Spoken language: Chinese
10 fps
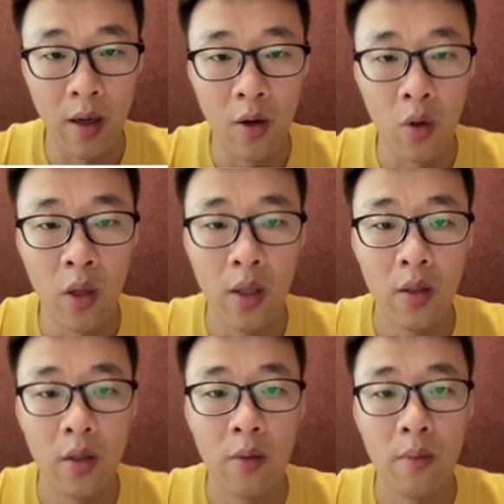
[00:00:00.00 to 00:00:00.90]
后
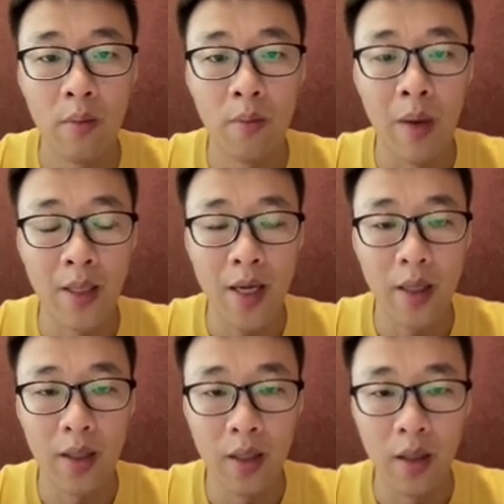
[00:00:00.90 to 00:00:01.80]
把上
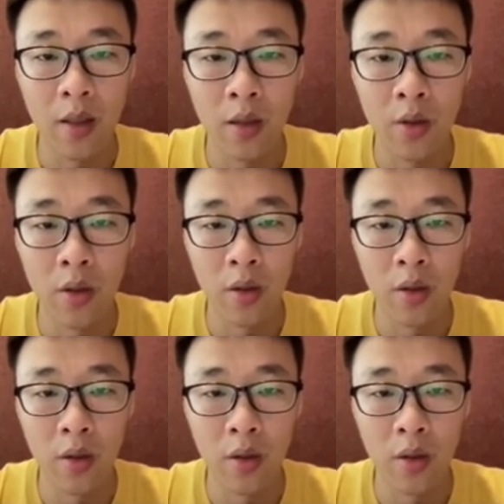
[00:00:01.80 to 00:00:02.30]
一个 kernel